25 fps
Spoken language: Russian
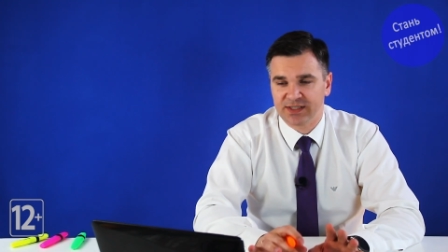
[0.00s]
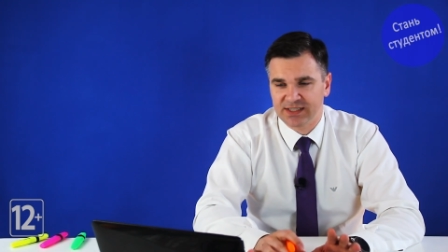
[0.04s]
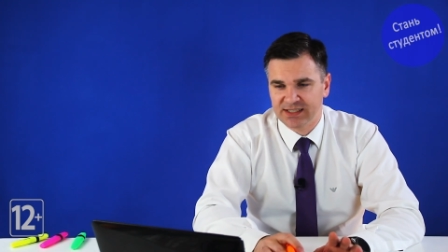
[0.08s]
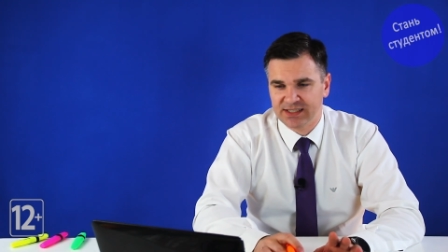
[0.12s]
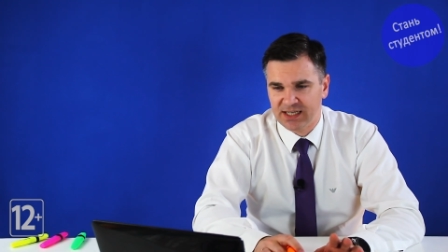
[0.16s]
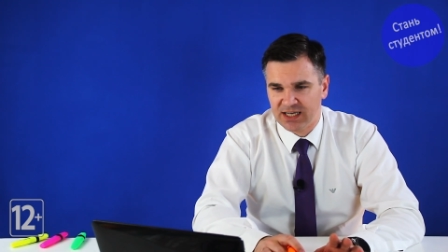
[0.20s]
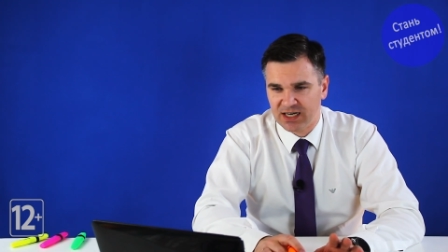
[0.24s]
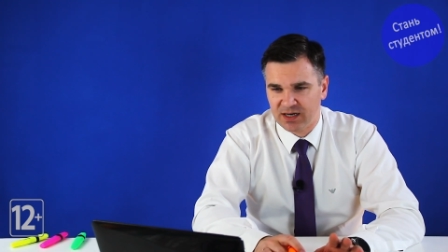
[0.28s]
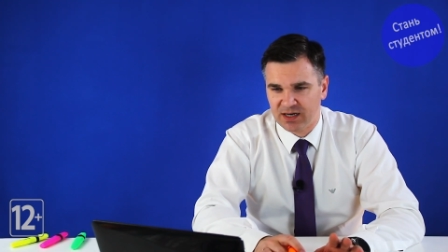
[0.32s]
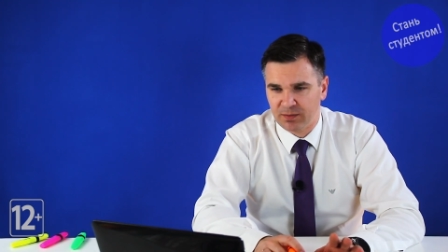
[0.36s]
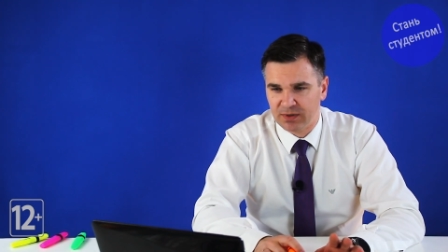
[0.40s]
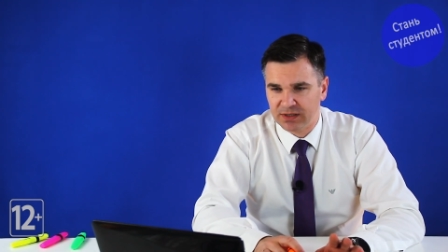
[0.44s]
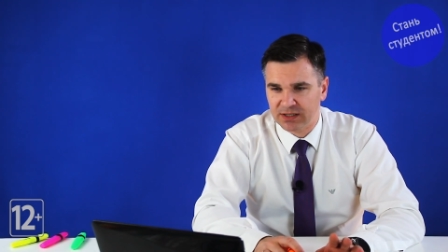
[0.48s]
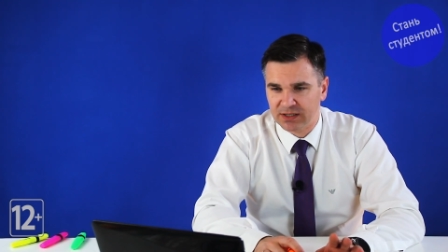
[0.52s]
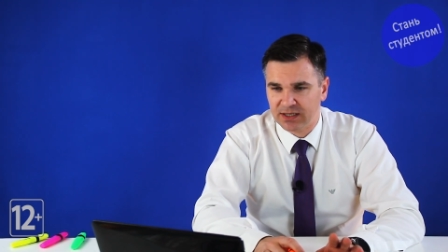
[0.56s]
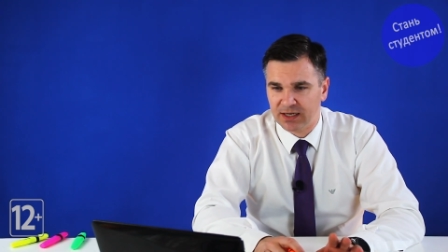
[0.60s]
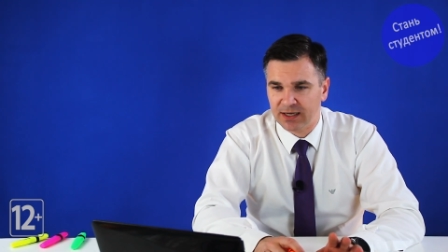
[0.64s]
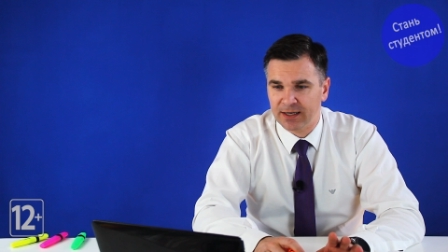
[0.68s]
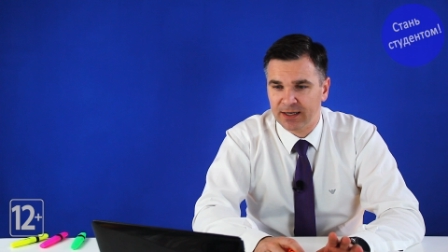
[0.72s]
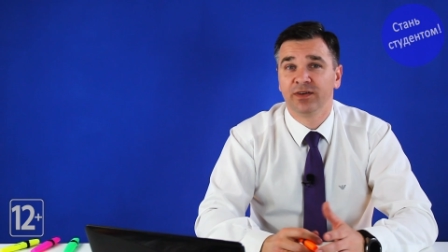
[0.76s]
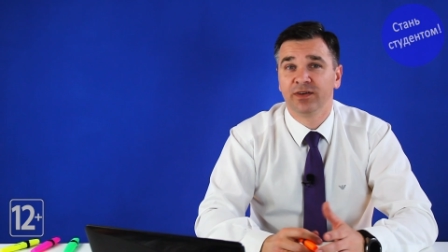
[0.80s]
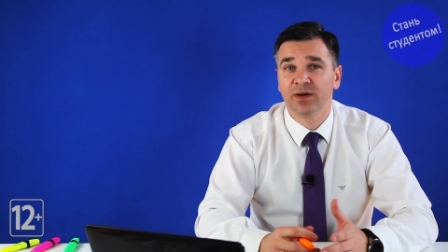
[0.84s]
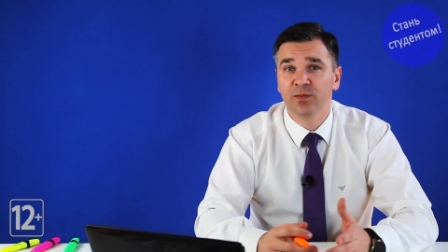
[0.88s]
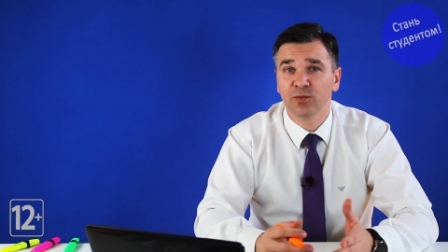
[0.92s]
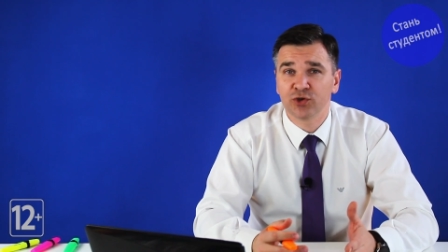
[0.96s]

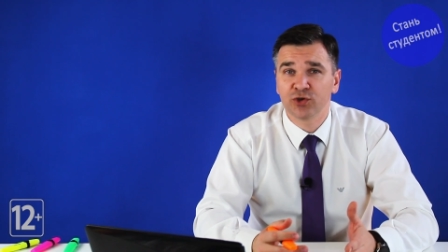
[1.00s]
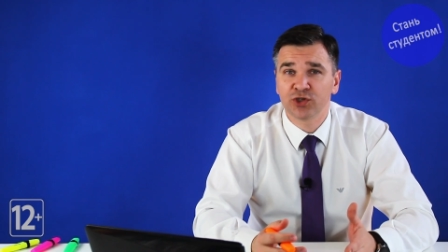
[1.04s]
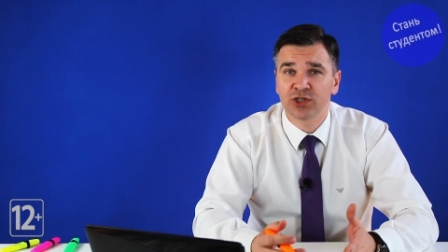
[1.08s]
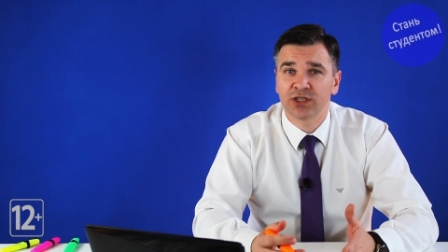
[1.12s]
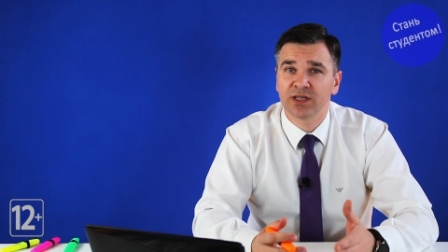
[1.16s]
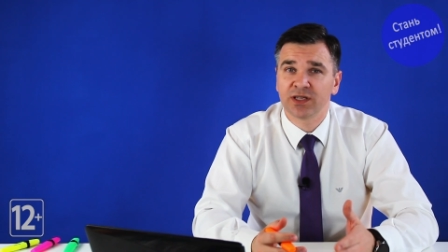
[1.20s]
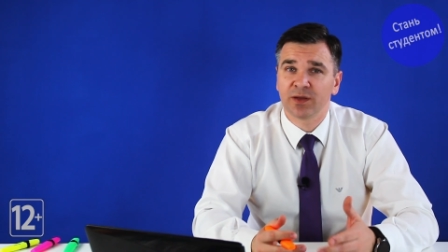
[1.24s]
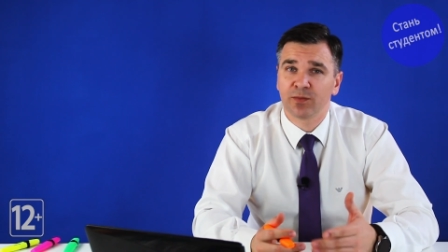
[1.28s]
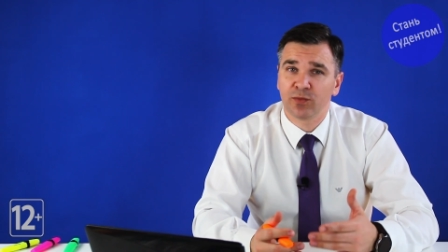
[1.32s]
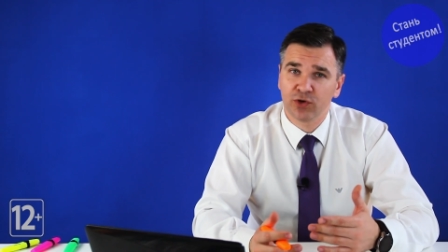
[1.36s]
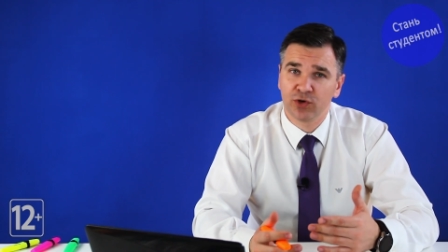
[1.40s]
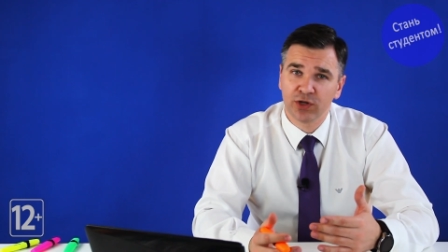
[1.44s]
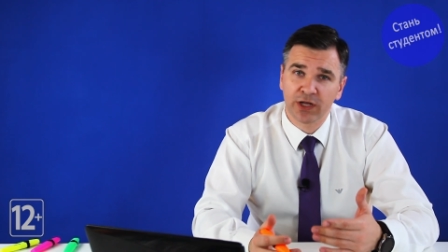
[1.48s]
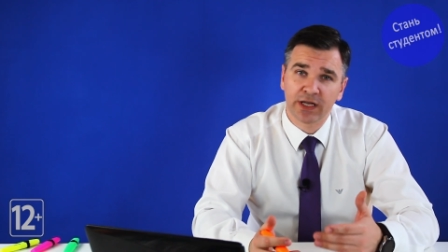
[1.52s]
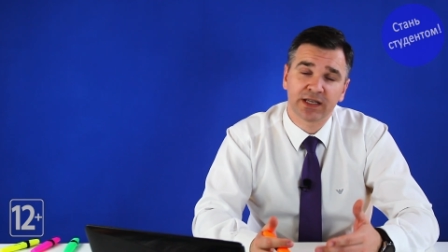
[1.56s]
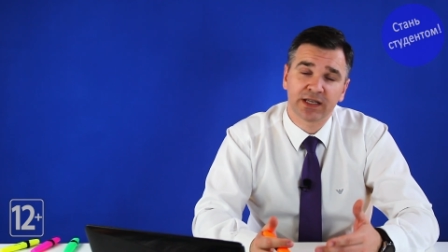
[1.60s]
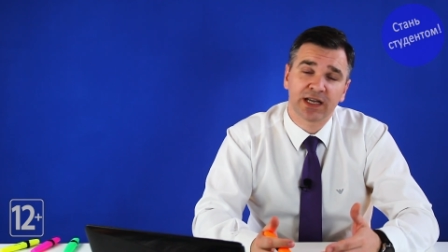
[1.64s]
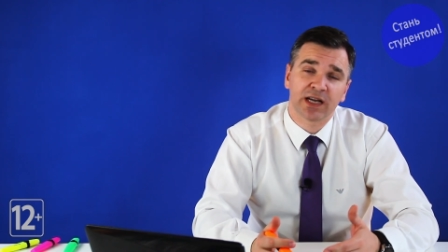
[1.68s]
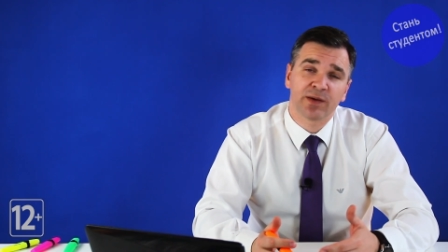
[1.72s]
заработка. Вы можете наблюдать,